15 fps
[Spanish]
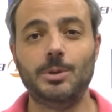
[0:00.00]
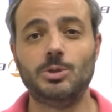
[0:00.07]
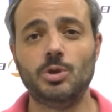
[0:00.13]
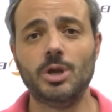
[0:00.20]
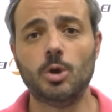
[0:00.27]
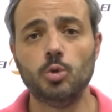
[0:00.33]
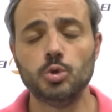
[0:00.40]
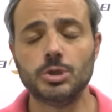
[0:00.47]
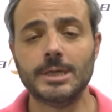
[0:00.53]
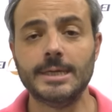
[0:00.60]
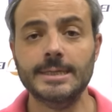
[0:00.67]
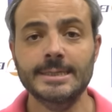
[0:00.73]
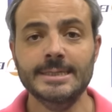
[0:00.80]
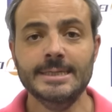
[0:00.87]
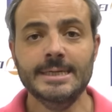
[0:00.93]
Victoria
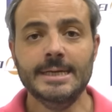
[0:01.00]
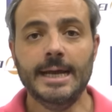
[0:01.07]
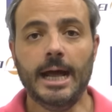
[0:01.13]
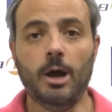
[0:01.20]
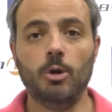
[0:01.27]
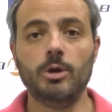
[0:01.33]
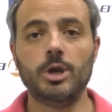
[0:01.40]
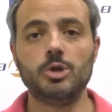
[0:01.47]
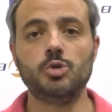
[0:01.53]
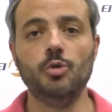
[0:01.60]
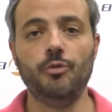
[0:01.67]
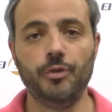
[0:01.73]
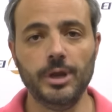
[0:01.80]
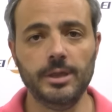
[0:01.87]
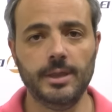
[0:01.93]
justa, aunque
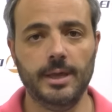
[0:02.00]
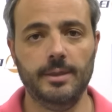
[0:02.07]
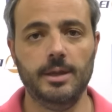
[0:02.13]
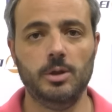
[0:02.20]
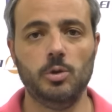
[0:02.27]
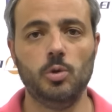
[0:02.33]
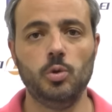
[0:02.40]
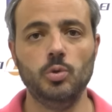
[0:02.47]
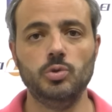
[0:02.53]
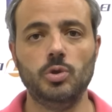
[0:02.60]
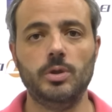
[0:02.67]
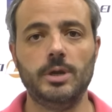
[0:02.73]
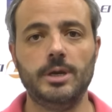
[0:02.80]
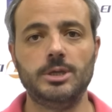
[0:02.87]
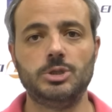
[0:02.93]
sufrida, del
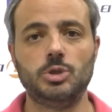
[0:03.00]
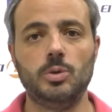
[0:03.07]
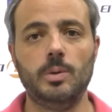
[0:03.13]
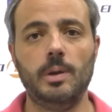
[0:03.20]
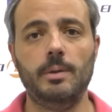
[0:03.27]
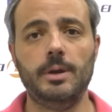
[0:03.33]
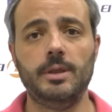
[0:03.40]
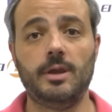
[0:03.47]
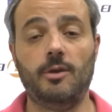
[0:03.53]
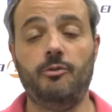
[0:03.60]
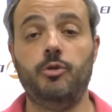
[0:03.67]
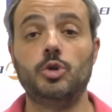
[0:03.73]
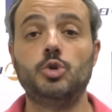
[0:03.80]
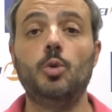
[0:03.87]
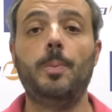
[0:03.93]
conjunto de Ernesto Valverde, que
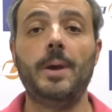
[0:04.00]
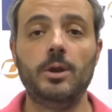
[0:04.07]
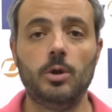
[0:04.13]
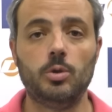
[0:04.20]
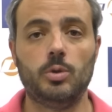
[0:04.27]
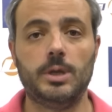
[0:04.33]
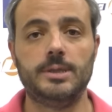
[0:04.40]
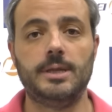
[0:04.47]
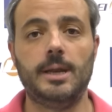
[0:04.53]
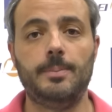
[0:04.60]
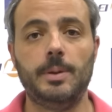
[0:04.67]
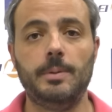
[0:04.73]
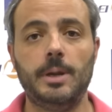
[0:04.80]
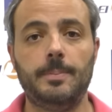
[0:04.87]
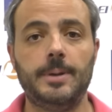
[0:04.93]
fue superior durante la
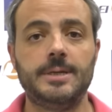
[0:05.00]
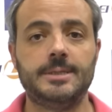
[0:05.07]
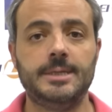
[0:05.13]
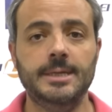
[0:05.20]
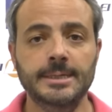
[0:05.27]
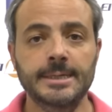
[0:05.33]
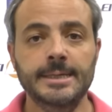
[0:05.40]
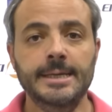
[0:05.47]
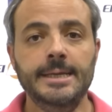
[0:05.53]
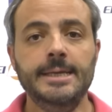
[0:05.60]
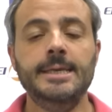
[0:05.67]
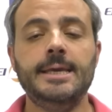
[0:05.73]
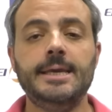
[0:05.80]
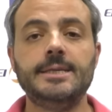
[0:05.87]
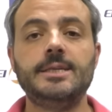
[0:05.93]
primera parte
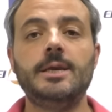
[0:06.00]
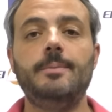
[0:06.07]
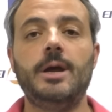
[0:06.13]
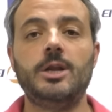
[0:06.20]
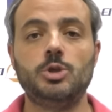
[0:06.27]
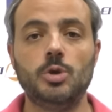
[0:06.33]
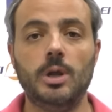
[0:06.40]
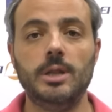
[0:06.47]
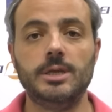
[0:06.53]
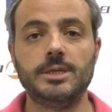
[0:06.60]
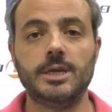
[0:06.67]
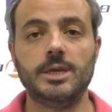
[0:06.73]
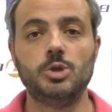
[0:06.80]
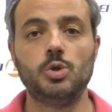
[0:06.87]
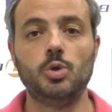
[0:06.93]
y que se marchó al
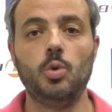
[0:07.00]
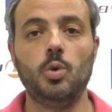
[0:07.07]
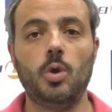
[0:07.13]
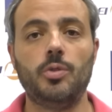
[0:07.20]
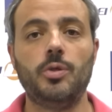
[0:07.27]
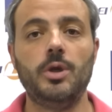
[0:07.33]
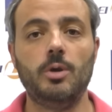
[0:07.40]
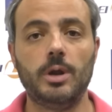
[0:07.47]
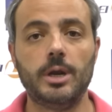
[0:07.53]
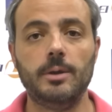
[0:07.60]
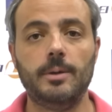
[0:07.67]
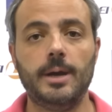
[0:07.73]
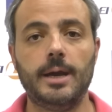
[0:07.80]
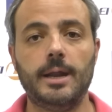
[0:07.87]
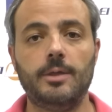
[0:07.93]
descanso 1-0
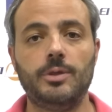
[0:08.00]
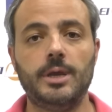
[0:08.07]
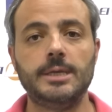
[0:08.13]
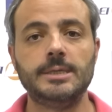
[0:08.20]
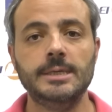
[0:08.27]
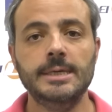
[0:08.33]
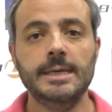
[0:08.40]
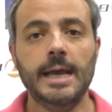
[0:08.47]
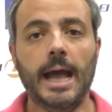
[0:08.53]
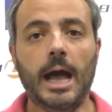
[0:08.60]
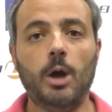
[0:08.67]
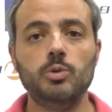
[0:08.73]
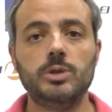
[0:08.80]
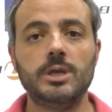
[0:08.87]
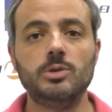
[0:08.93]
arriba gracias
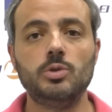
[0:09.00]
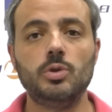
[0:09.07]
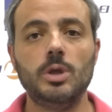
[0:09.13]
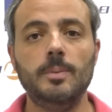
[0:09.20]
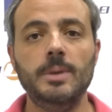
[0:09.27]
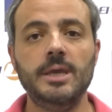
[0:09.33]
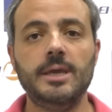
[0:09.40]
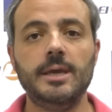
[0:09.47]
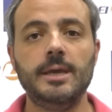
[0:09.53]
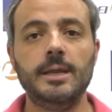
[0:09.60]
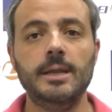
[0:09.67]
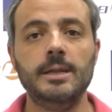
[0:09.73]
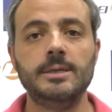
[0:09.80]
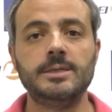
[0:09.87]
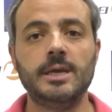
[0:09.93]
a un tanto de
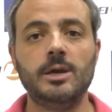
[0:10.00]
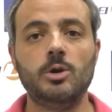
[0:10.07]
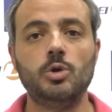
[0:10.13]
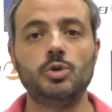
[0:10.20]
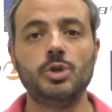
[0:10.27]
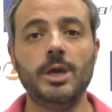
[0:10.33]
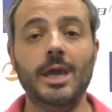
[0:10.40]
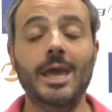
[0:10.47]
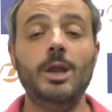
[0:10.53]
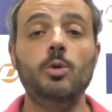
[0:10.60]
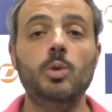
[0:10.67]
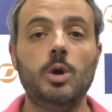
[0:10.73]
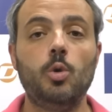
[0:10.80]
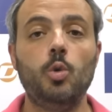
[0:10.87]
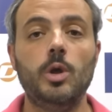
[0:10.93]
Miquel San José en
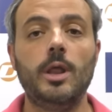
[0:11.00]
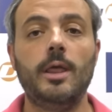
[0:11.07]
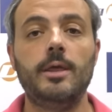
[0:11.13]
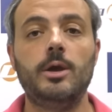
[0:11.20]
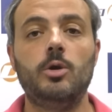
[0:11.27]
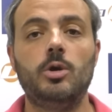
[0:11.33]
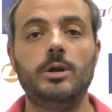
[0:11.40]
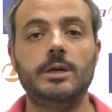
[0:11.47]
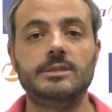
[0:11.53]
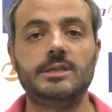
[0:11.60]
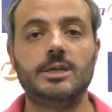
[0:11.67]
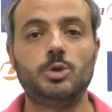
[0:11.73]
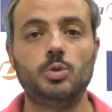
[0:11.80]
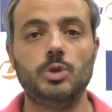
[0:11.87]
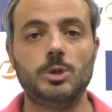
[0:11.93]
una jugada de córner
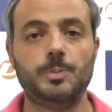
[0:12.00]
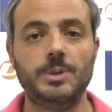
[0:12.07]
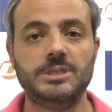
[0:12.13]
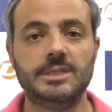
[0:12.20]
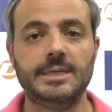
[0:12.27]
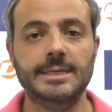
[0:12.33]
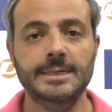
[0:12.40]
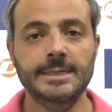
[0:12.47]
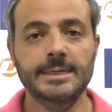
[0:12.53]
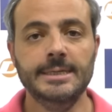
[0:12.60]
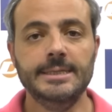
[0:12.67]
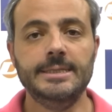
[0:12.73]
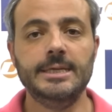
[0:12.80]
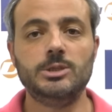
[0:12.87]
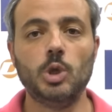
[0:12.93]
tras un despiste
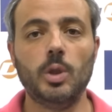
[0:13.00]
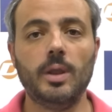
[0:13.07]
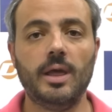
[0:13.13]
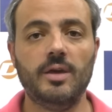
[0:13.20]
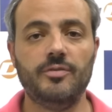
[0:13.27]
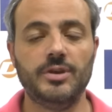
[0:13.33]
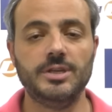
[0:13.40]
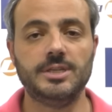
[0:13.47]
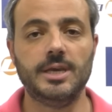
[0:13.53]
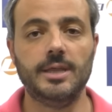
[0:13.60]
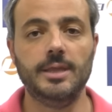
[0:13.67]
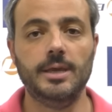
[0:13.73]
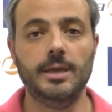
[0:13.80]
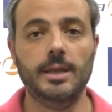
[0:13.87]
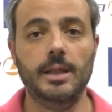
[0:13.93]
de toda la defensa
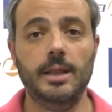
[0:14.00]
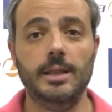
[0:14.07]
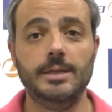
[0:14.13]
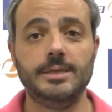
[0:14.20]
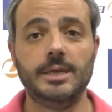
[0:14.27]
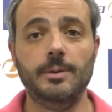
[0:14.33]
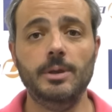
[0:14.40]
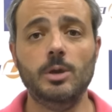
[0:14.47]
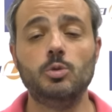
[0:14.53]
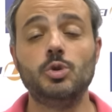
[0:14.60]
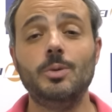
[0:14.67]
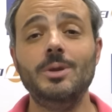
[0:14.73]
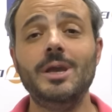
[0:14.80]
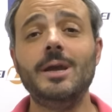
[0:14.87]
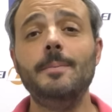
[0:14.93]
del Sevilla. Un
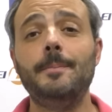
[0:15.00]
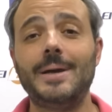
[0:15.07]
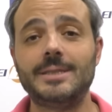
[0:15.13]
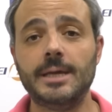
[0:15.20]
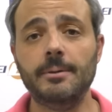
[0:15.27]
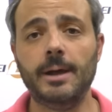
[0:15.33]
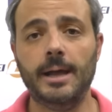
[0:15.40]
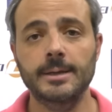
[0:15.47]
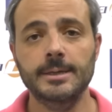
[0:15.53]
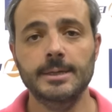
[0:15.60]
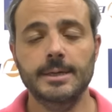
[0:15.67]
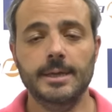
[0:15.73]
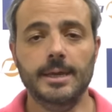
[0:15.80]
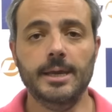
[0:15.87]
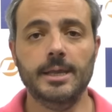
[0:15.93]
Sevilla que empataba
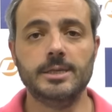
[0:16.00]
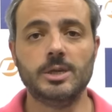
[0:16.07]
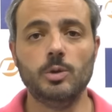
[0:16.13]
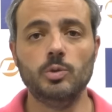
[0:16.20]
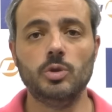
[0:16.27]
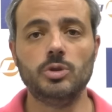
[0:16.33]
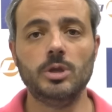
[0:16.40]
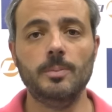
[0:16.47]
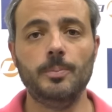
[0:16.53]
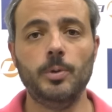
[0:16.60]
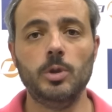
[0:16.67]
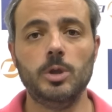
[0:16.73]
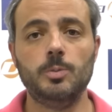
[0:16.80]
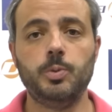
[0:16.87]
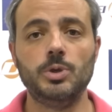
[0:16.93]
en el segundo
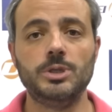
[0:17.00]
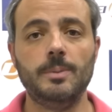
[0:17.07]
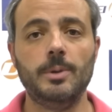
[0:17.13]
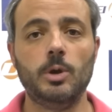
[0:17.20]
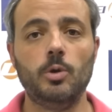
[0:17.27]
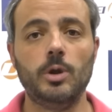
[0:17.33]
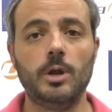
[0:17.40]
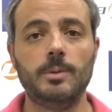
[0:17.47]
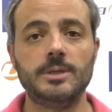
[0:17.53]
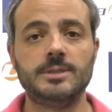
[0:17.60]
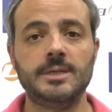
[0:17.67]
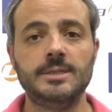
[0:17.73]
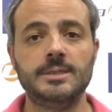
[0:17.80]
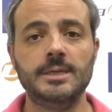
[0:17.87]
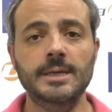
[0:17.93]
tiempo después de mejorar
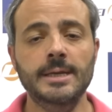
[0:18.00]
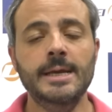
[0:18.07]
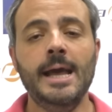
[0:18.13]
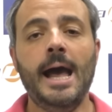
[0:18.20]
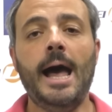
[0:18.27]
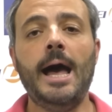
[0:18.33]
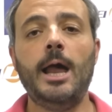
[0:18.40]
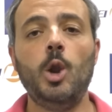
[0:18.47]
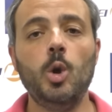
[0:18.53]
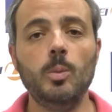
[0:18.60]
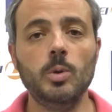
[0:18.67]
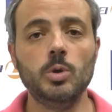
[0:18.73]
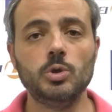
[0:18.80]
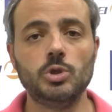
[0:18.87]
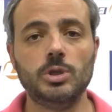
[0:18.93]
bastante a
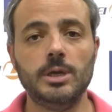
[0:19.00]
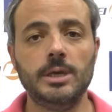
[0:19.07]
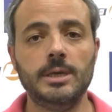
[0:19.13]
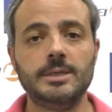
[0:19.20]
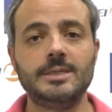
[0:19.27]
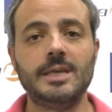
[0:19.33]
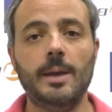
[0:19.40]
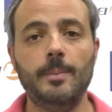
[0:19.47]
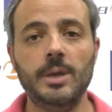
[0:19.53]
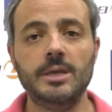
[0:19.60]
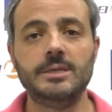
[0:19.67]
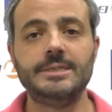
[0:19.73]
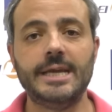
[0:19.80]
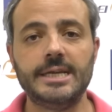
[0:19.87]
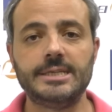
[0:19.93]
lomos de
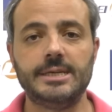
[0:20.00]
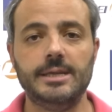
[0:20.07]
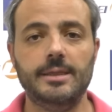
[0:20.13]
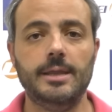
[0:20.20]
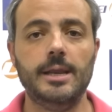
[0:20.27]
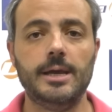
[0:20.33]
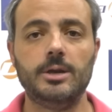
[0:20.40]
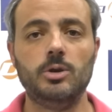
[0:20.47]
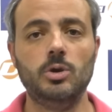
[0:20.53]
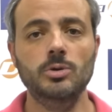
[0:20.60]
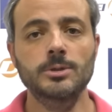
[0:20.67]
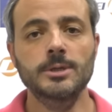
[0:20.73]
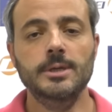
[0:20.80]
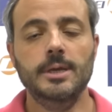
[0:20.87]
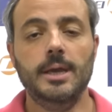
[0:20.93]
Samir Narri, de
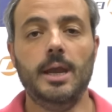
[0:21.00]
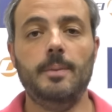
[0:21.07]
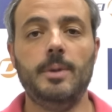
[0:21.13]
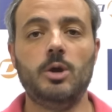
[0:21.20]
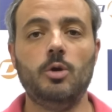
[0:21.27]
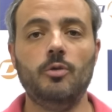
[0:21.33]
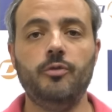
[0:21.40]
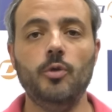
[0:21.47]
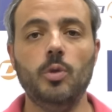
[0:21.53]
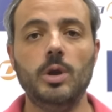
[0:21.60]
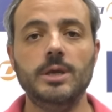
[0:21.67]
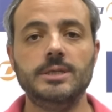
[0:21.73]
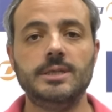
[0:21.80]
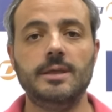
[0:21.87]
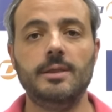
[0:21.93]
largo el mejor
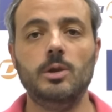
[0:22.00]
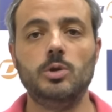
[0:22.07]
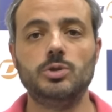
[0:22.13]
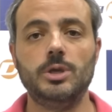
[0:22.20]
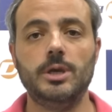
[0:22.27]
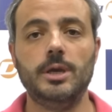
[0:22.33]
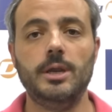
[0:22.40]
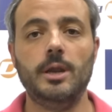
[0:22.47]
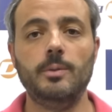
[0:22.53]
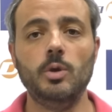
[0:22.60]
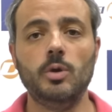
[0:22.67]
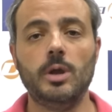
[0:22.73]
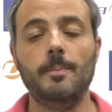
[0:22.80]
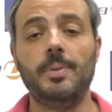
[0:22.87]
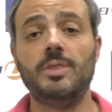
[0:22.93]
futbolista de los de
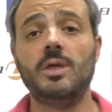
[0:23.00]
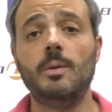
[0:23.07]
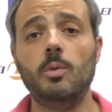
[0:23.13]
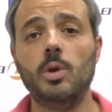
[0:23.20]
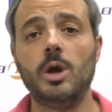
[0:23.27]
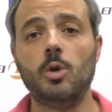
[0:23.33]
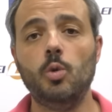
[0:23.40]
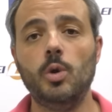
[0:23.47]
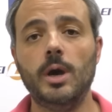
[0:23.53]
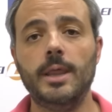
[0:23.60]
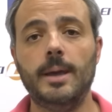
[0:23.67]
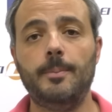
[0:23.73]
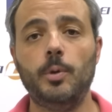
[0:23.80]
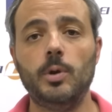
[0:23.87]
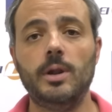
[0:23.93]
Nervión, que empezaba una
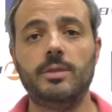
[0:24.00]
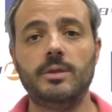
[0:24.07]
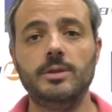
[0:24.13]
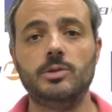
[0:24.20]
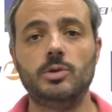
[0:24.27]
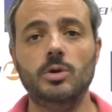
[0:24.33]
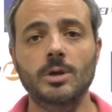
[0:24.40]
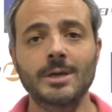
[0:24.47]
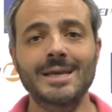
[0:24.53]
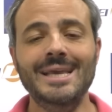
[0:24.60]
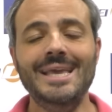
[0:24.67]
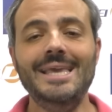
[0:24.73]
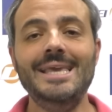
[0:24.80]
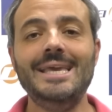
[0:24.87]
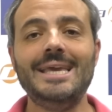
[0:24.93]
jugada por el centro
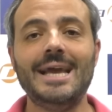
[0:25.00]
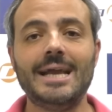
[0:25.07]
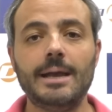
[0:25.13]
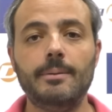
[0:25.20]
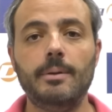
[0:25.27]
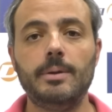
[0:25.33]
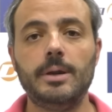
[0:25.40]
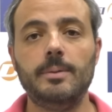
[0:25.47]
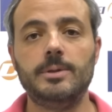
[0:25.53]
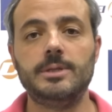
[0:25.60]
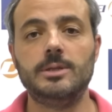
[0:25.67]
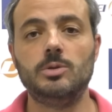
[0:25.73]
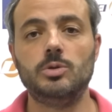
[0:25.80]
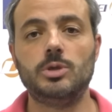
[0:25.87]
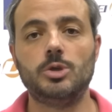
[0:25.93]
y que acababa
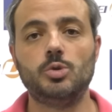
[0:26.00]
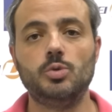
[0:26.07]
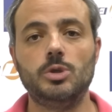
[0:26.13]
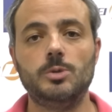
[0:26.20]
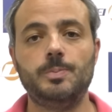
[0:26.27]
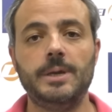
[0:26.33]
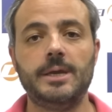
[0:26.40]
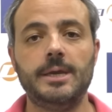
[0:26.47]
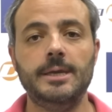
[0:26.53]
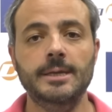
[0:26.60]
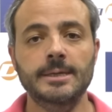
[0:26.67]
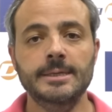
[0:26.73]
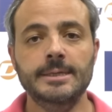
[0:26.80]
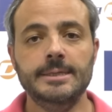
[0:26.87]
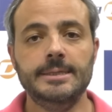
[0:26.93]
rematando tras un despeje
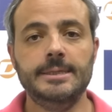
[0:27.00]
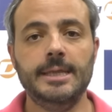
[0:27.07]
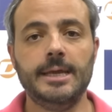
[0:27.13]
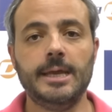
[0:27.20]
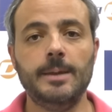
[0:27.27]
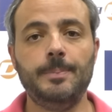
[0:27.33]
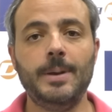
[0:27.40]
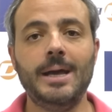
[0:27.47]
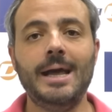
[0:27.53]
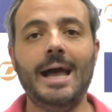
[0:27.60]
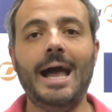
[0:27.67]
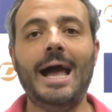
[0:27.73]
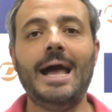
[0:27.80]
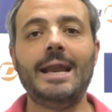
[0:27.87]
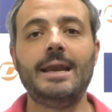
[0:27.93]
de
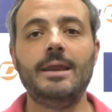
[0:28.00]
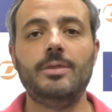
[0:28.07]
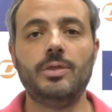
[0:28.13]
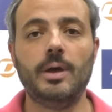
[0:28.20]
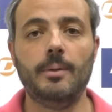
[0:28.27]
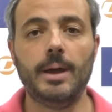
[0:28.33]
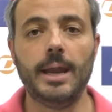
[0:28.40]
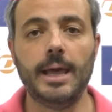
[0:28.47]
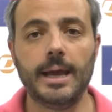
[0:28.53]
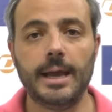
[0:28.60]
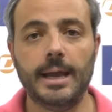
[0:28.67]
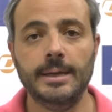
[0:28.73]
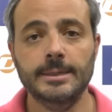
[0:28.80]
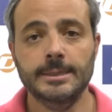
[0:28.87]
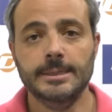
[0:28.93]
Kepa
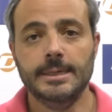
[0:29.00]
Rizabalaga.